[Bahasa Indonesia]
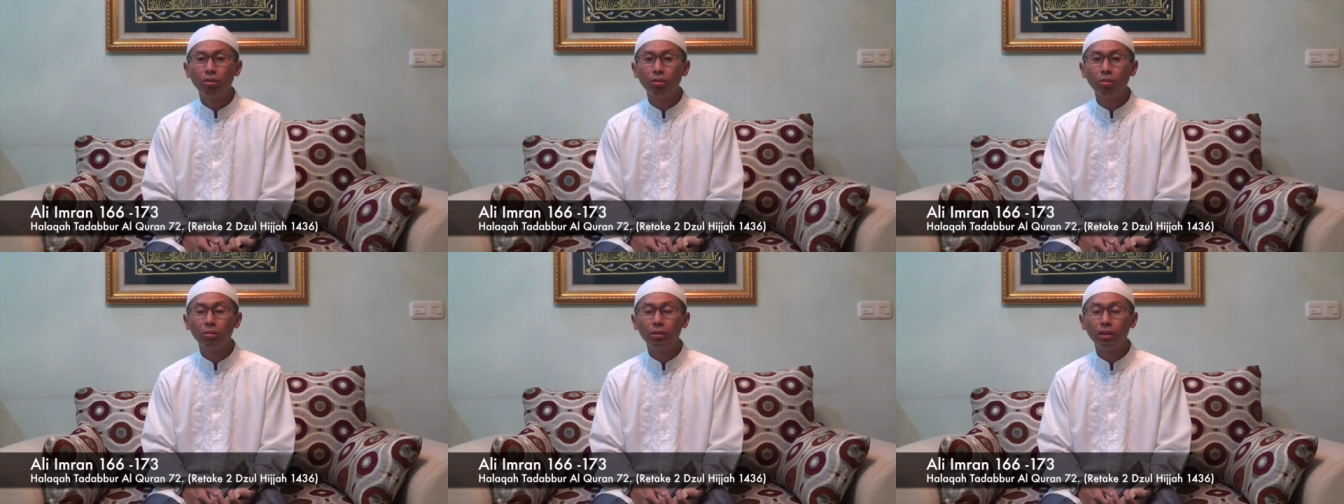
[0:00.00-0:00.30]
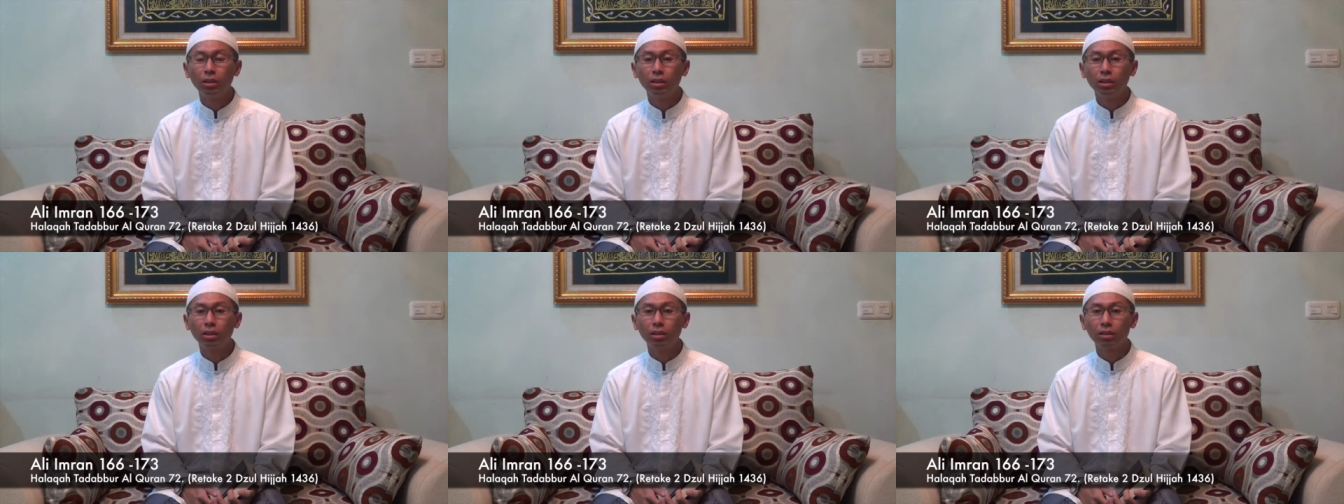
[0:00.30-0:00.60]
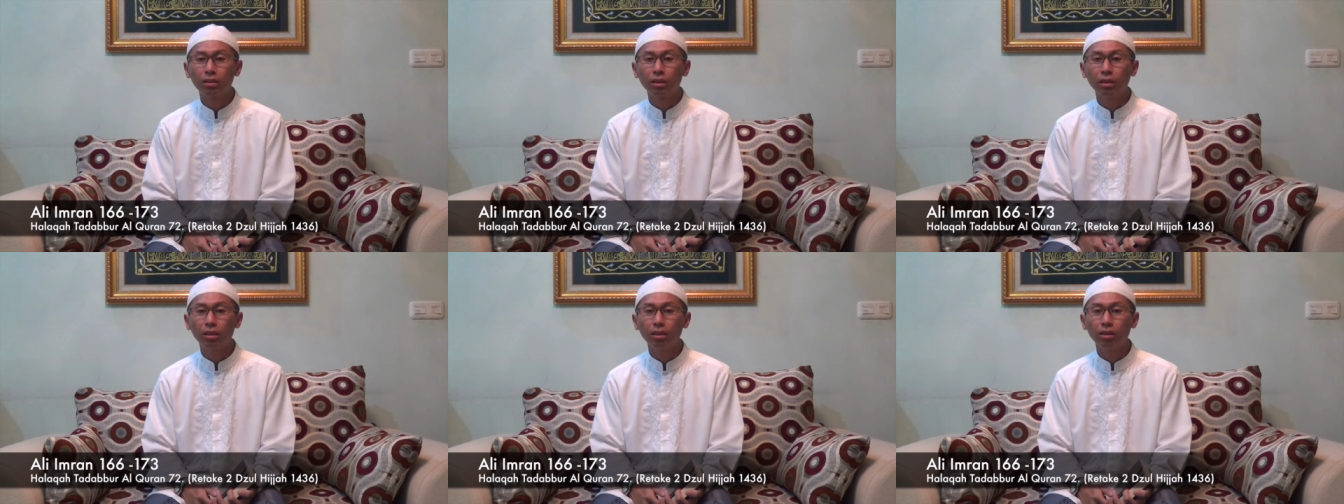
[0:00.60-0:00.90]
Wabihi
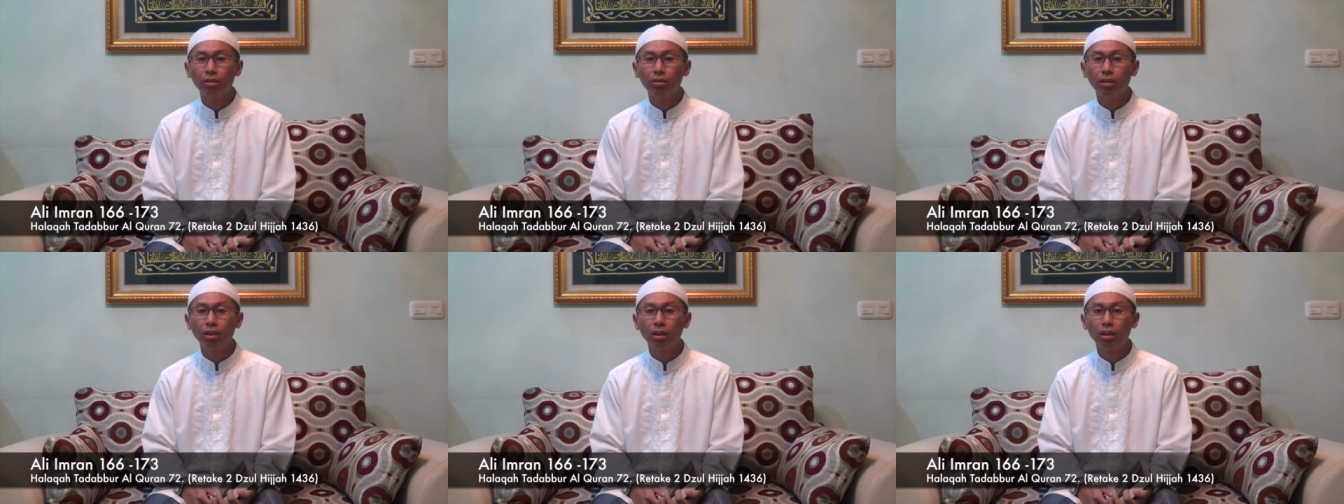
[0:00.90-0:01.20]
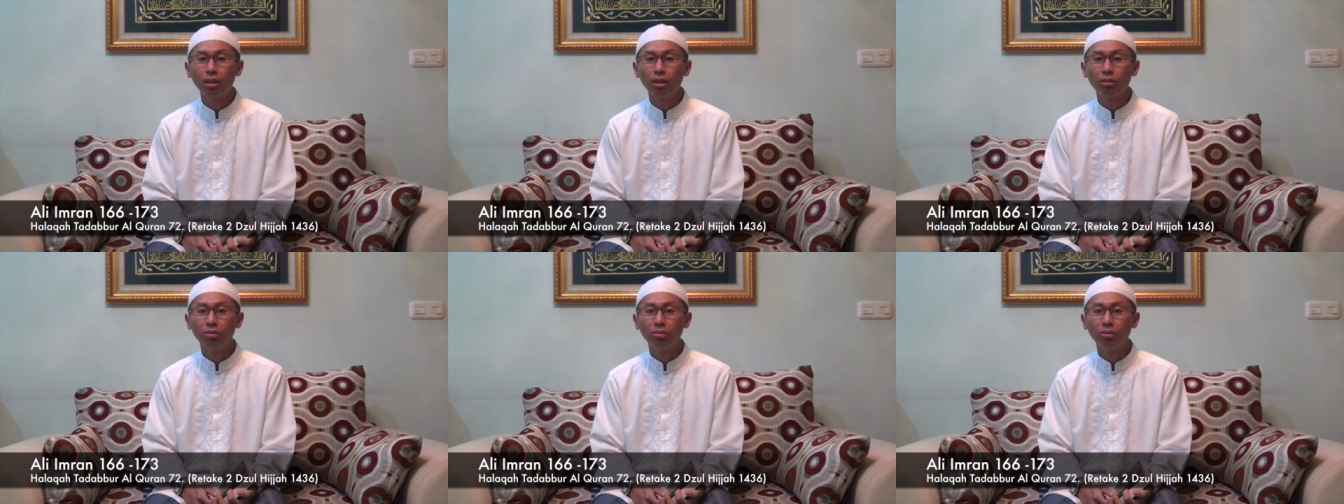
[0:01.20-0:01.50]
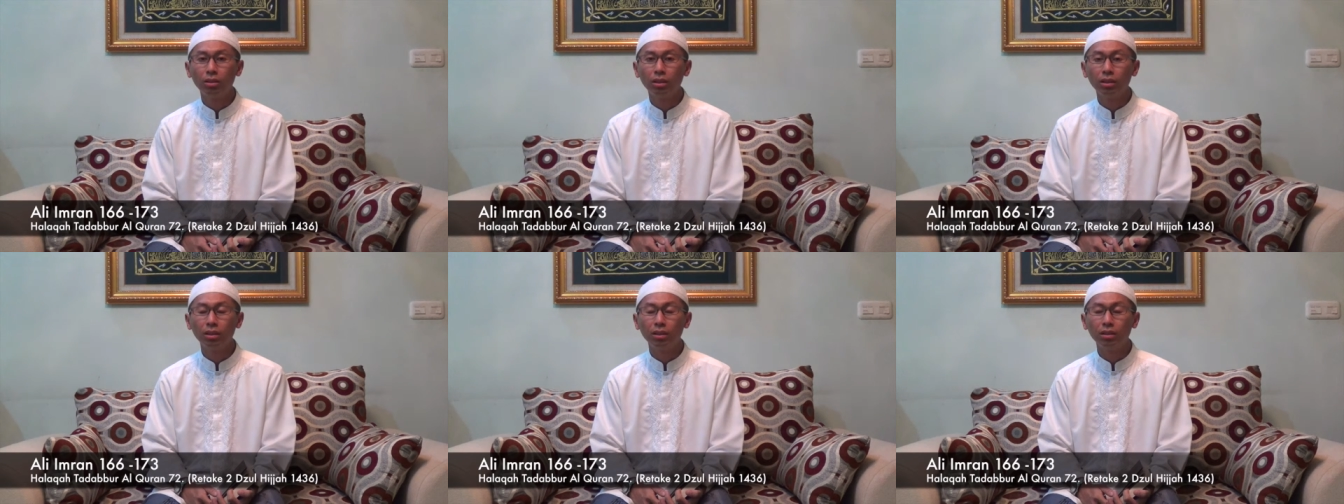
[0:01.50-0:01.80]
nasta'inu ala
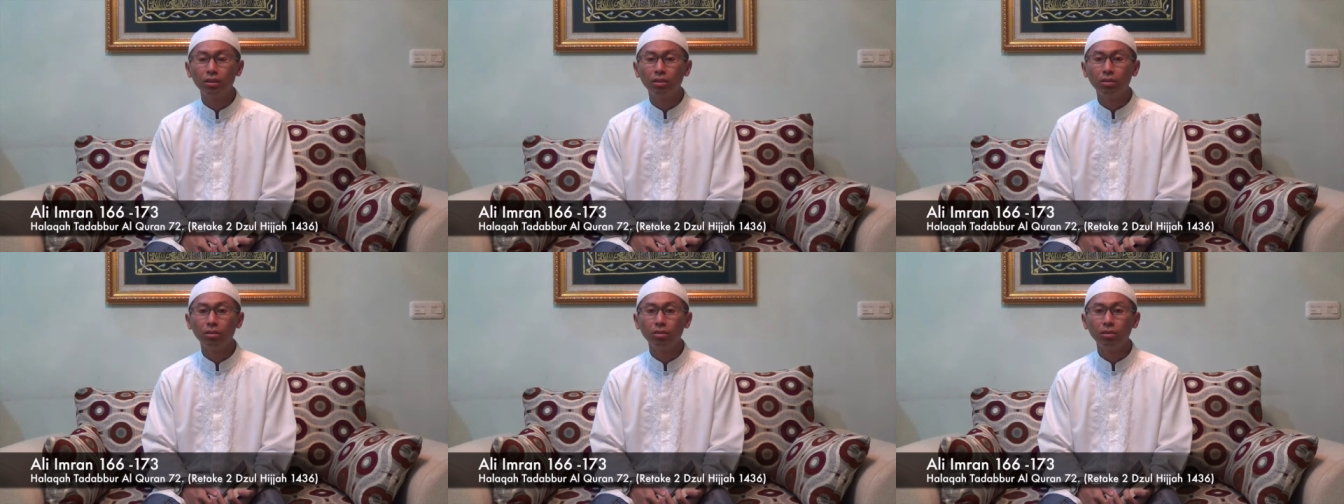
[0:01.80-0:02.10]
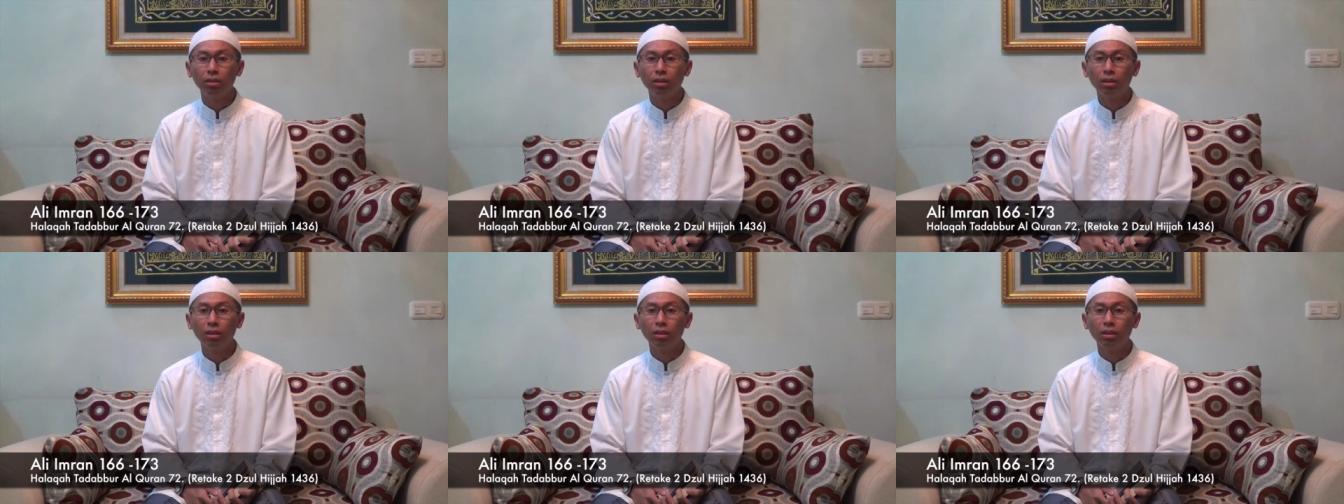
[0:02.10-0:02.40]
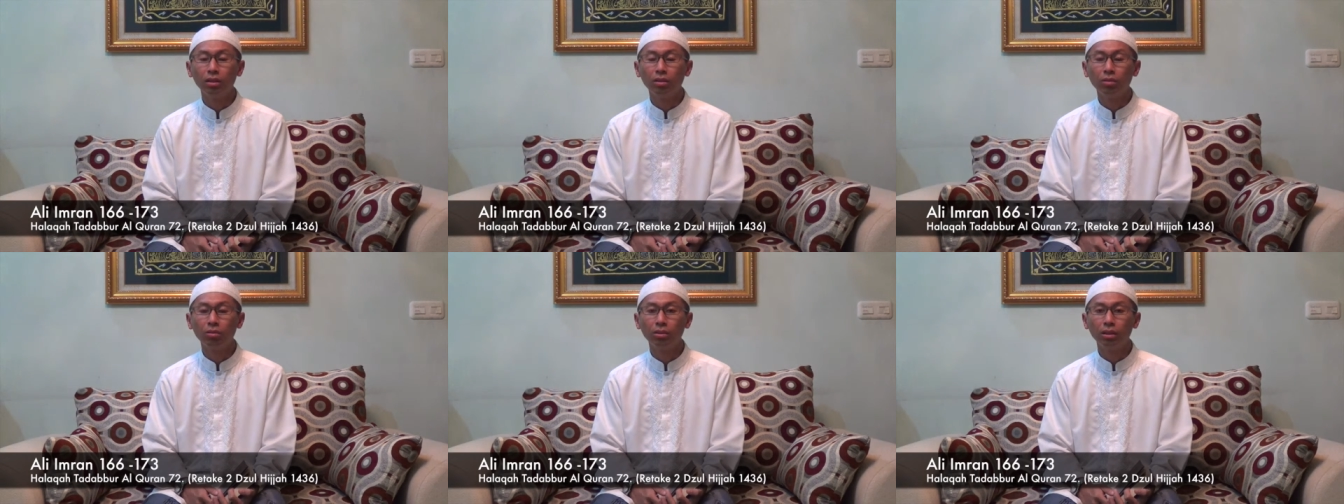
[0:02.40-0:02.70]
umri
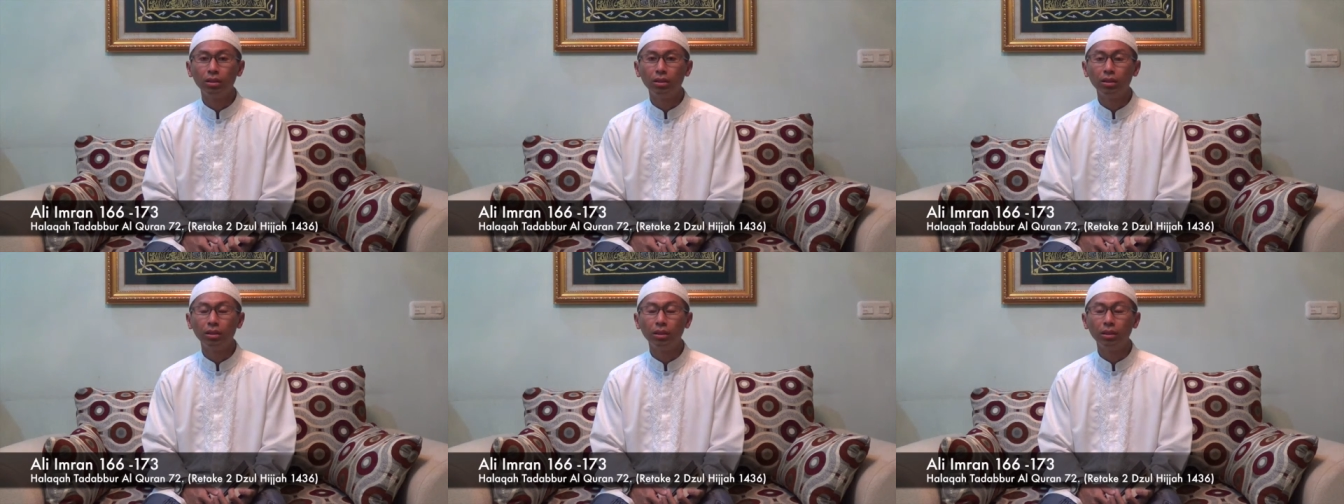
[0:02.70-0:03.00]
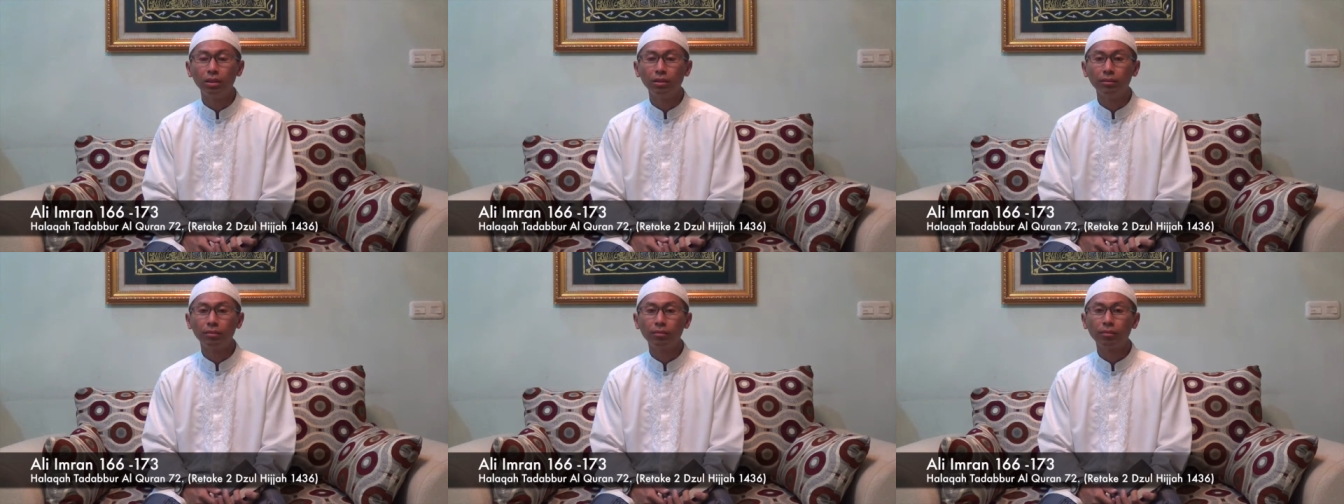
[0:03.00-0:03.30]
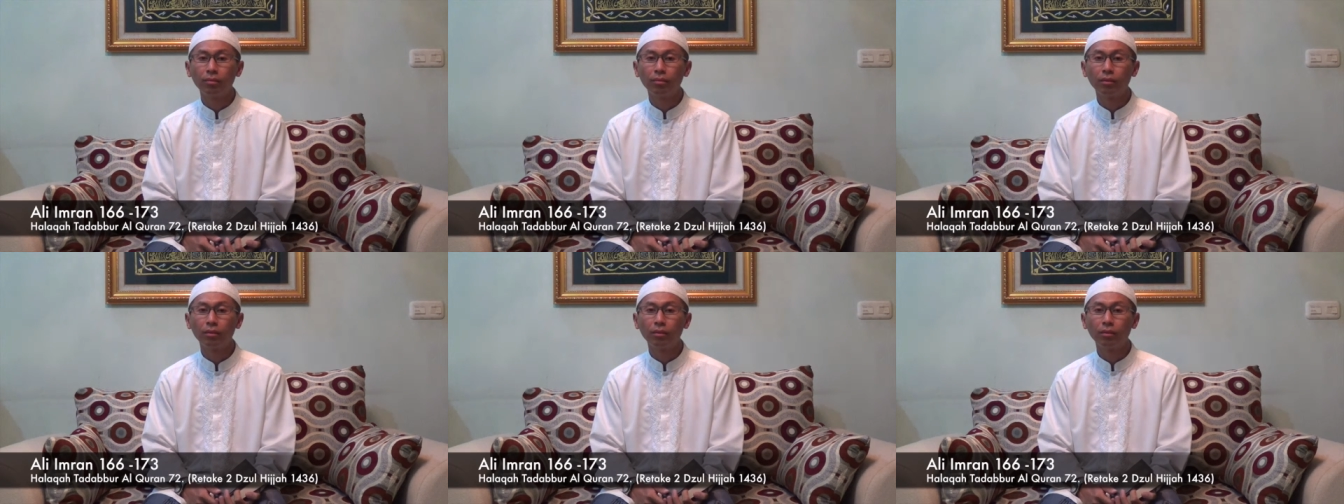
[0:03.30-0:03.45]
dunia wa din